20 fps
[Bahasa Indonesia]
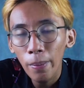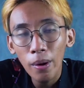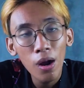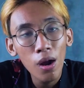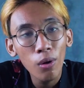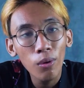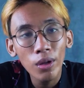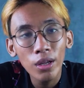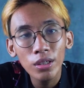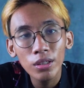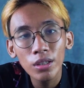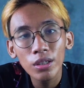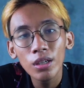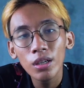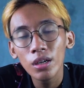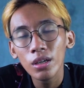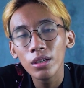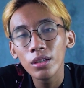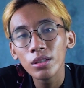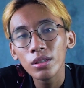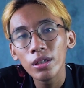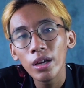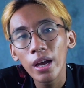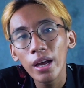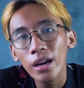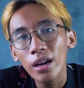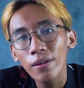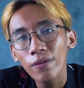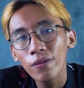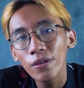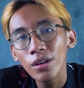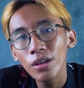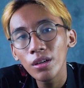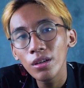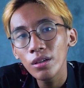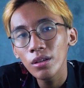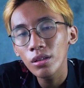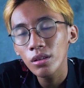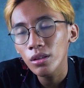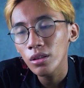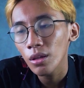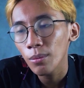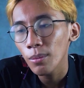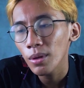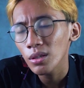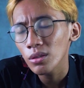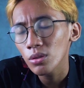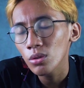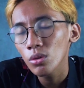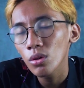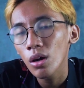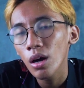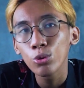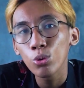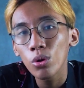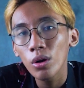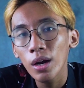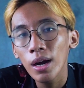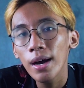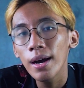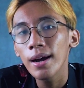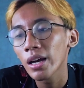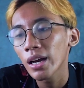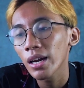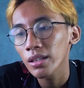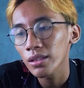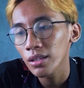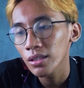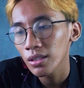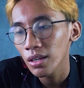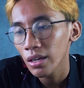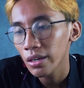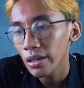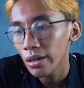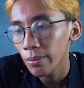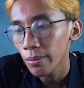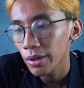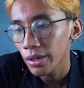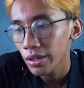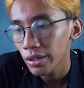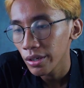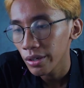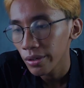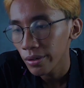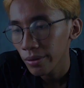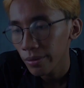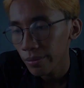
pengakuannya sendiri si NF ini termasuk suka karakter Slenderman ini